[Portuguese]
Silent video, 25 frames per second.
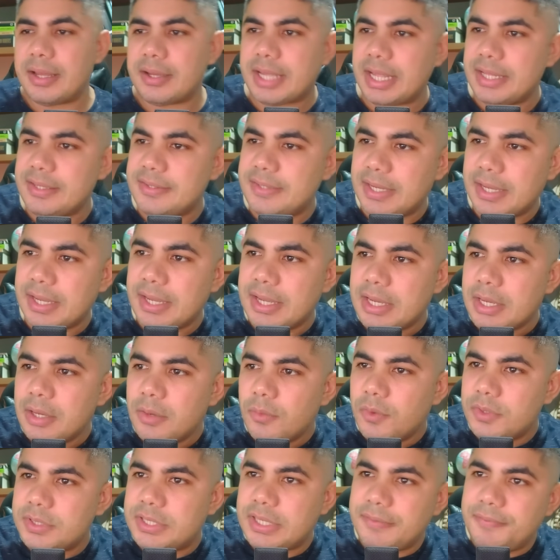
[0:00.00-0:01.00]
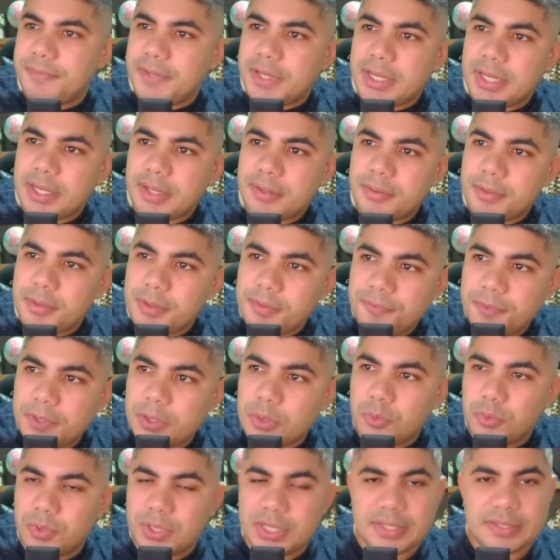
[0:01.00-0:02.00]
Quer, dizer, você vê uh,
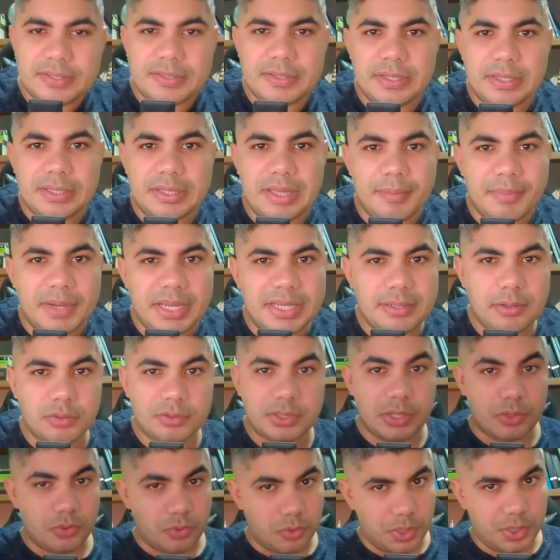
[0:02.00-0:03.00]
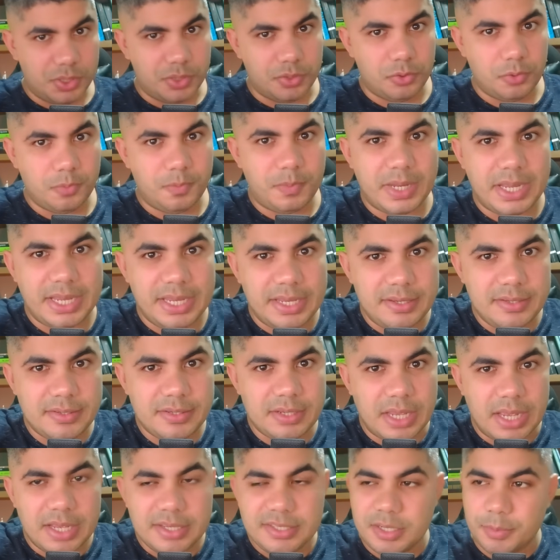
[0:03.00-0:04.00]
figuras da mais alta corte do
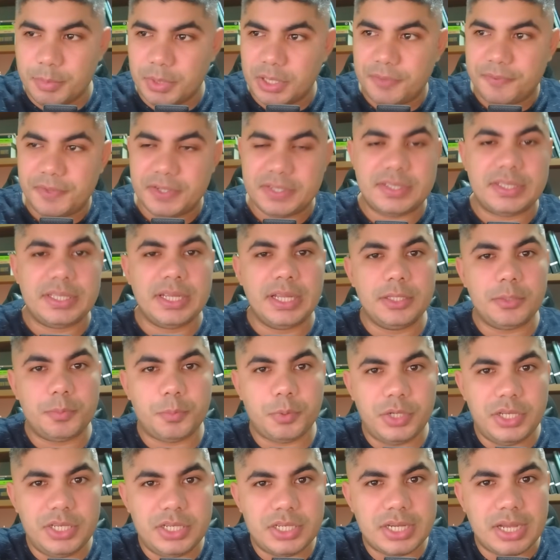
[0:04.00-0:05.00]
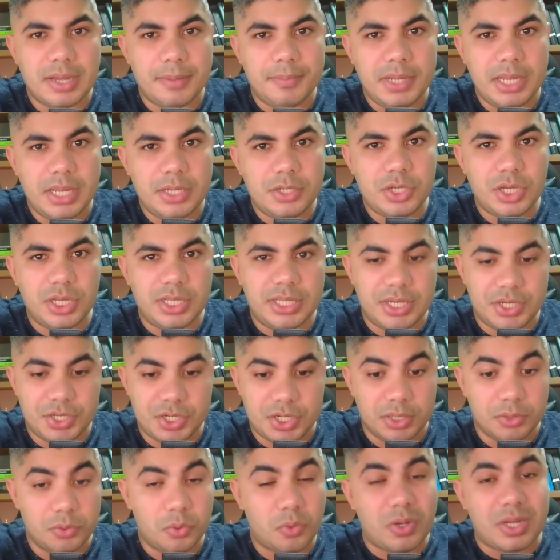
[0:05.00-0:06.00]
país se manifestando politicamente e
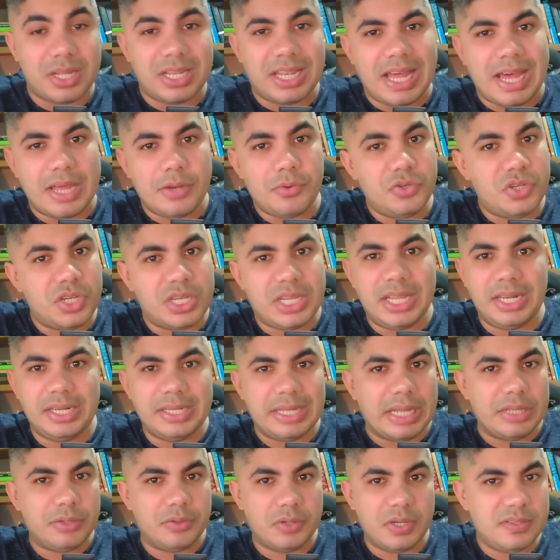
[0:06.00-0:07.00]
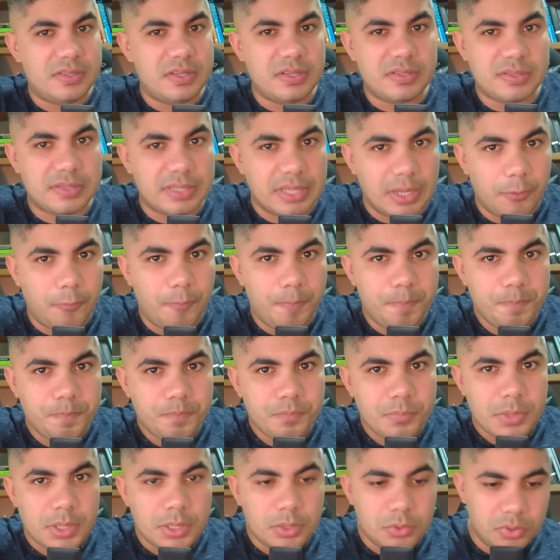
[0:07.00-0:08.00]
deixando claro de que lado eles estão,
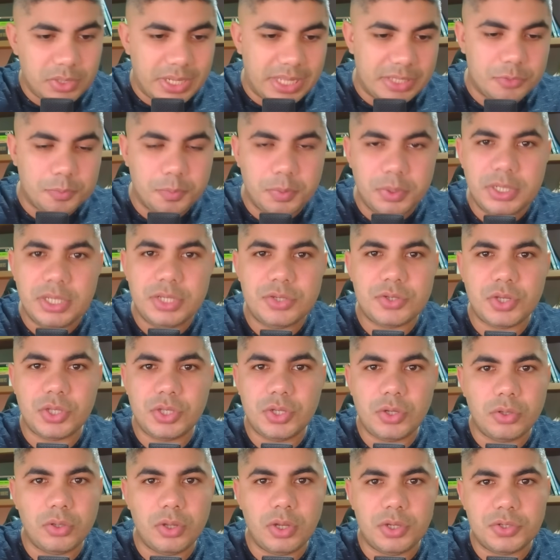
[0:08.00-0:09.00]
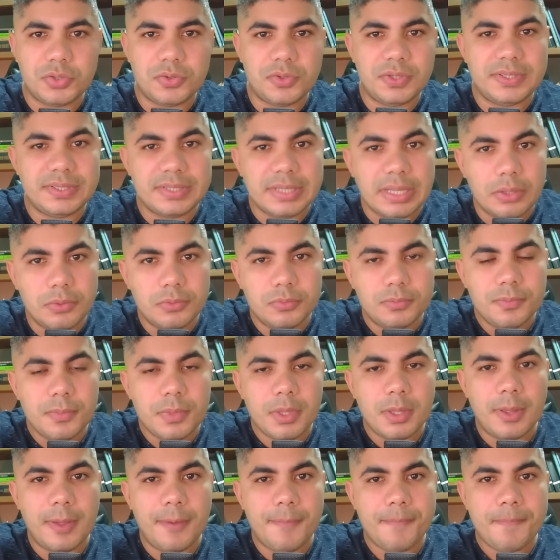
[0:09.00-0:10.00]
do lado político e ideológico estão,
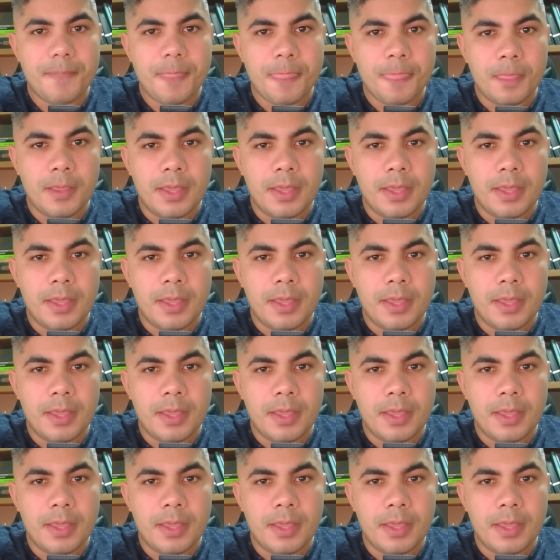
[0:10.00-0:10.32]
né?